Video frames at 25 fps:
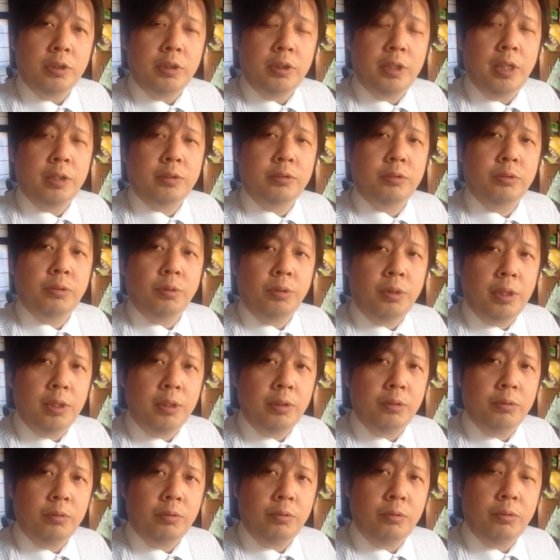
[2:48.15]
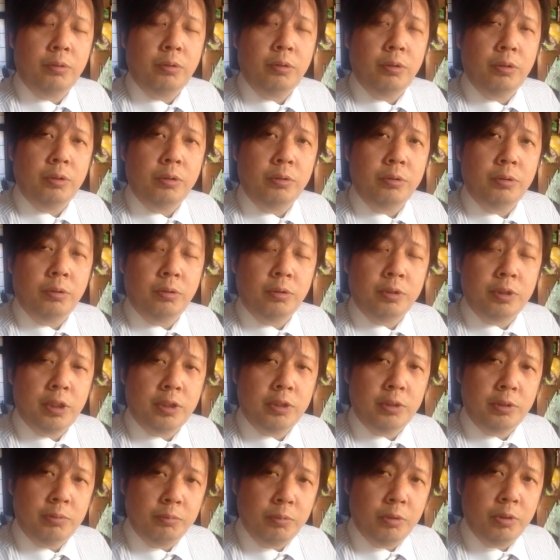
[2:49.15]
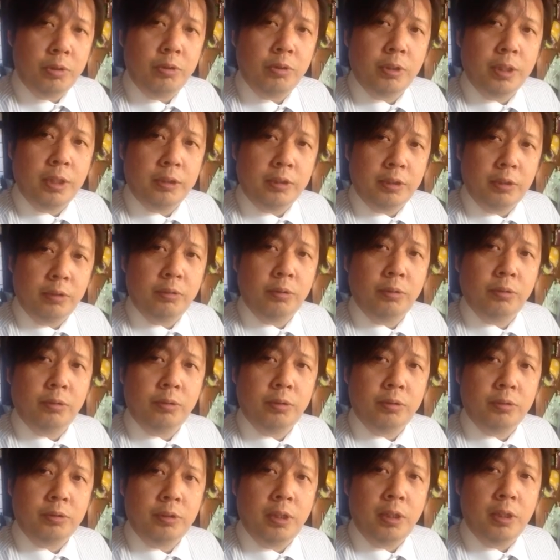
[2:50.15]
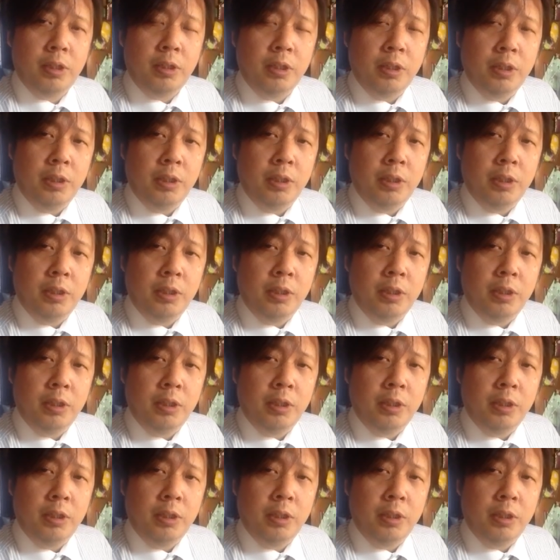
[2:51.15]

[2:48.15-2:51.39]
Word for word: 逆コラの、の写真も広がってるということですね。